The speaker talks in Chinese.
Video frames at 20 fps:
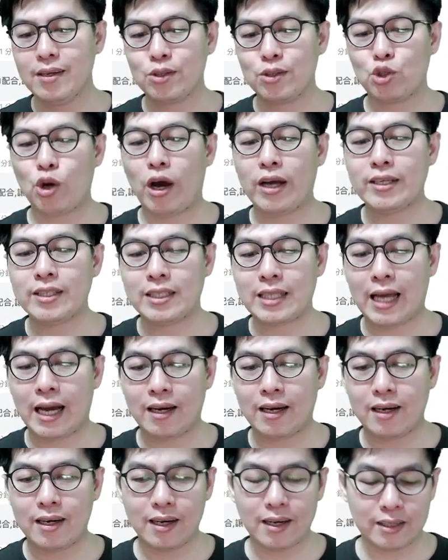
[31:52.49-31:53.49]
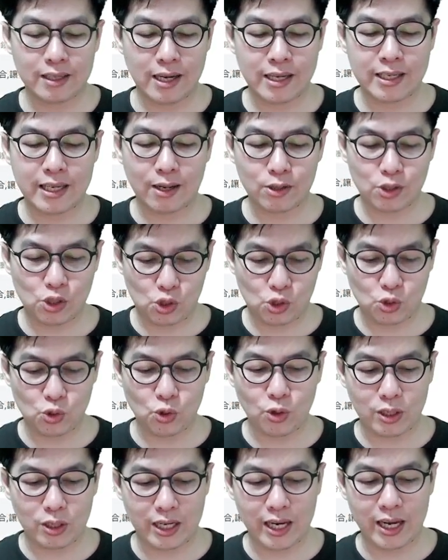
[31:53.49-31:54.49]
川上和人要
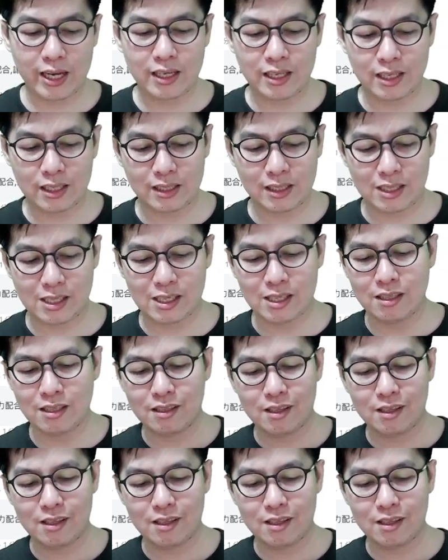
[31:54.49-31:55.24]
说给你听。